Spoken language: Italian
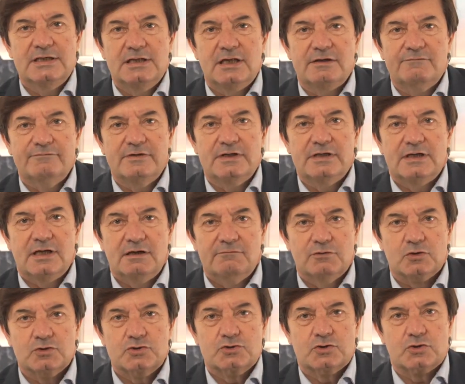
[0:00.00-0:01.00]
chiedervi il
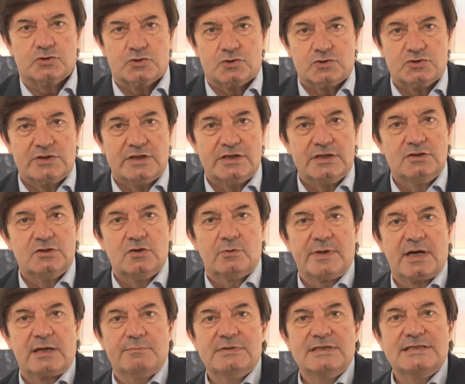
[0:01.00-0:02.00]
vostro sostegno
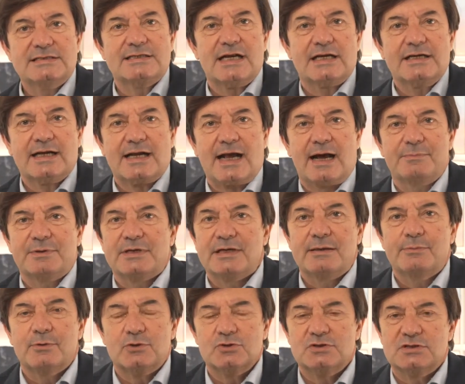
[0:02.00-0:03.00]
per amministrare Capri
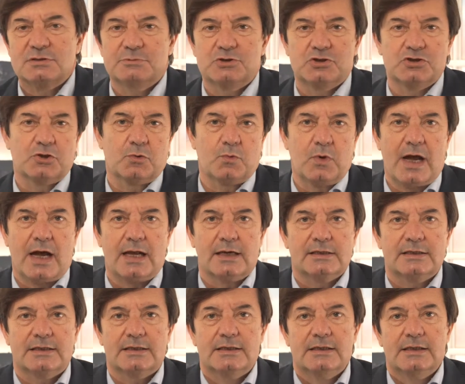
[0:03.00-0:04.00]
nei prossimi cinque
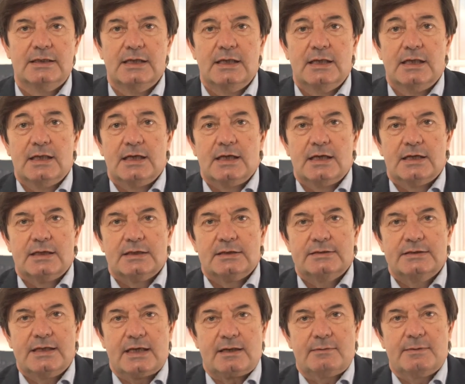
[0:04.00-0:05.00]
anni.
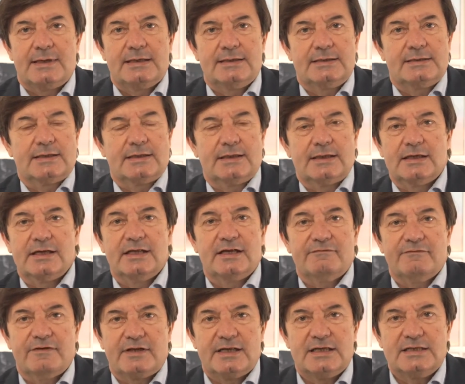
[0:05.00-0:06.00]
Chiaramente le
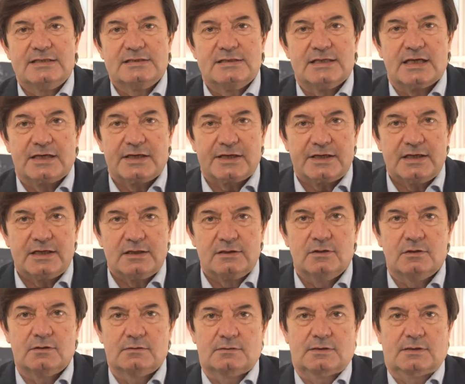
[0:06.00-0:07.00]
referenze,
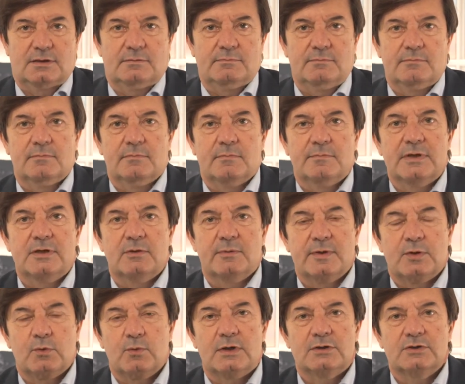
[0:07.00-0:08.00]
credo, almeno mm,
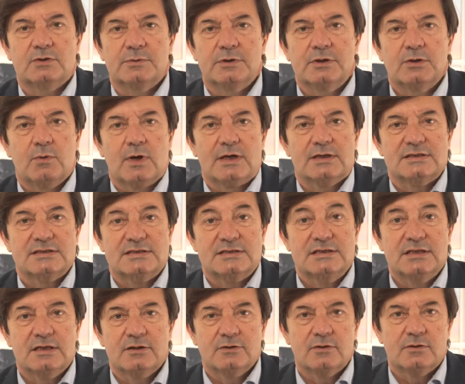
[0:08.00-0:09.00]
per quanto mi riguarda,
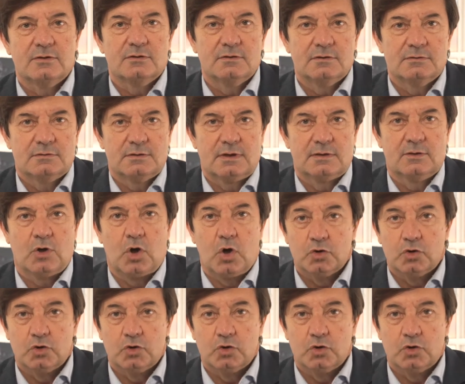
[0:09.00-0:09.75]
siano eh,